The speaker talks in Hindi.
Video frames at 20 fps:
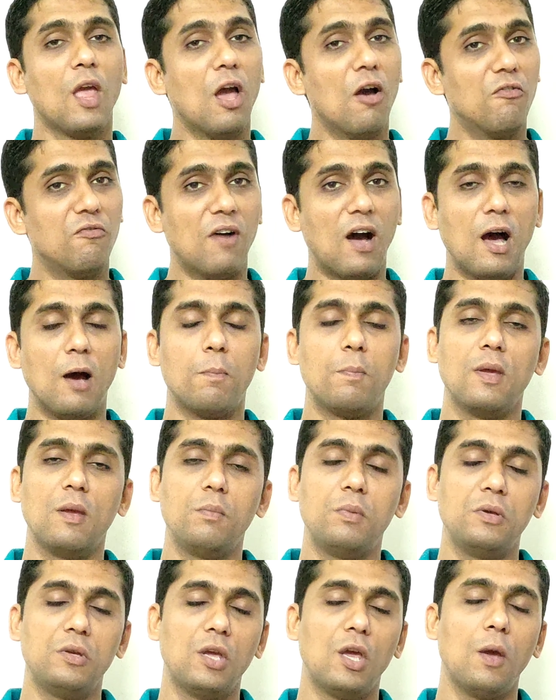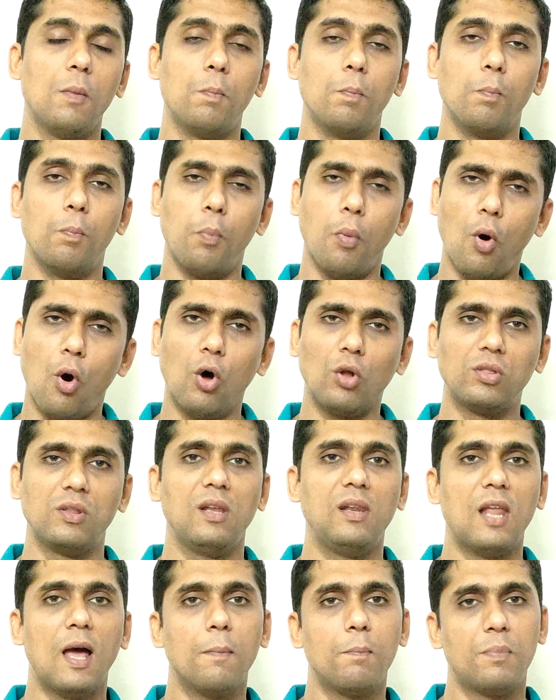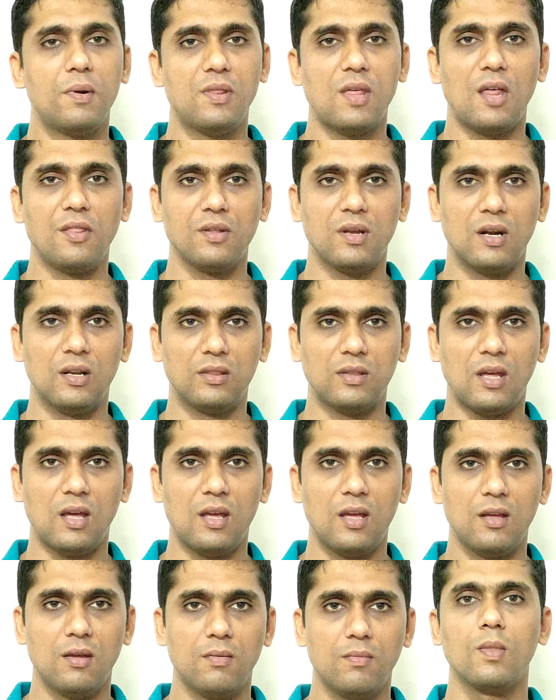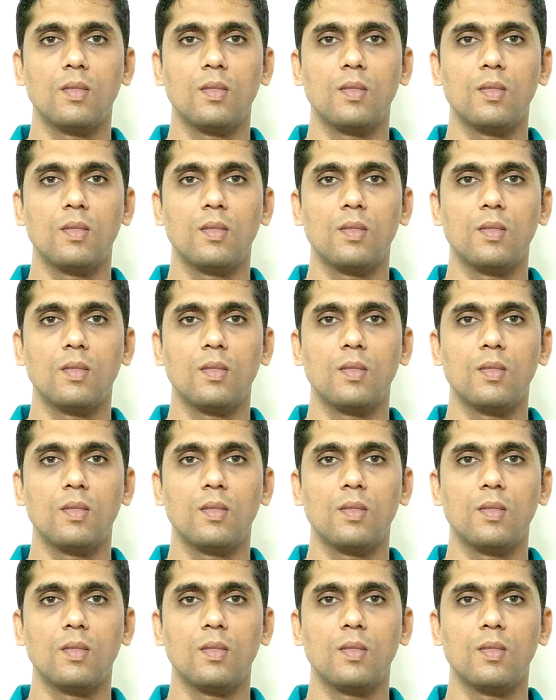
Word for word: वहां पे भी ये बहुत ही लाभ प्रदान करता है